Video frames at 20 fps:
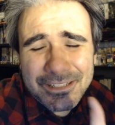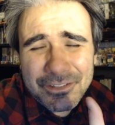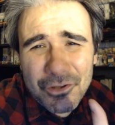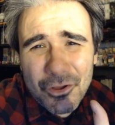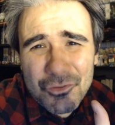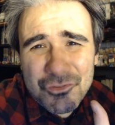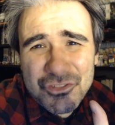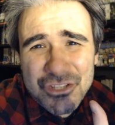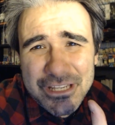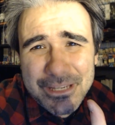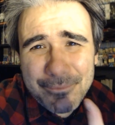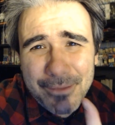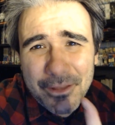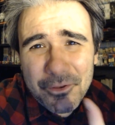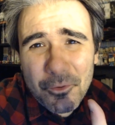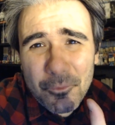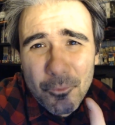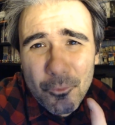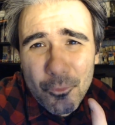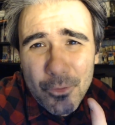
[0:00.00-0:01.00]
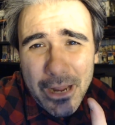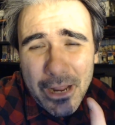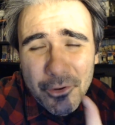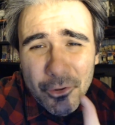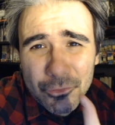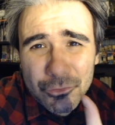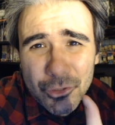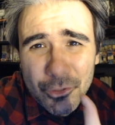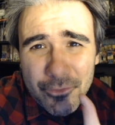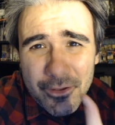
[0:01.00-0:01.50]
Nojima, Nomura,
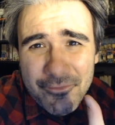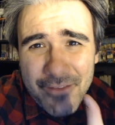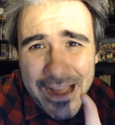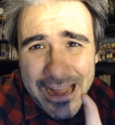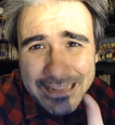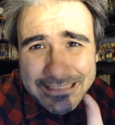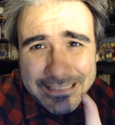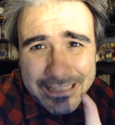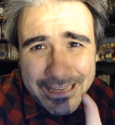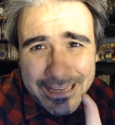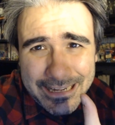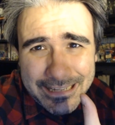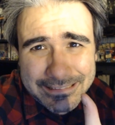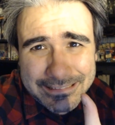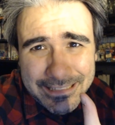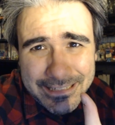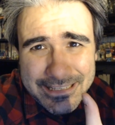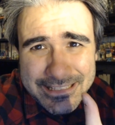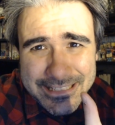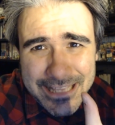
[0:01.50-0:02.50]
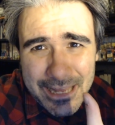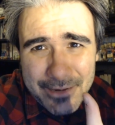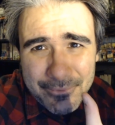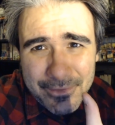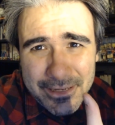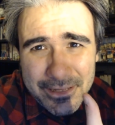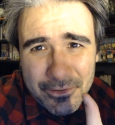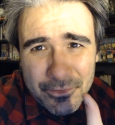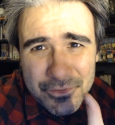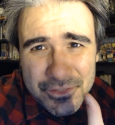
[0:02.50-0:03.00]
non dovevate
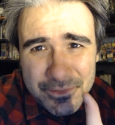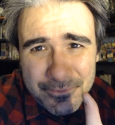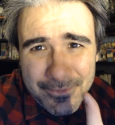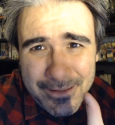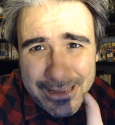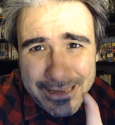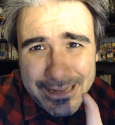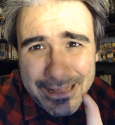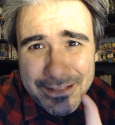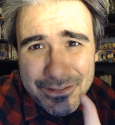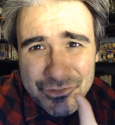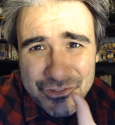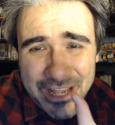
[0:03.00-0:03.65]
caratterizzarmeli così bene.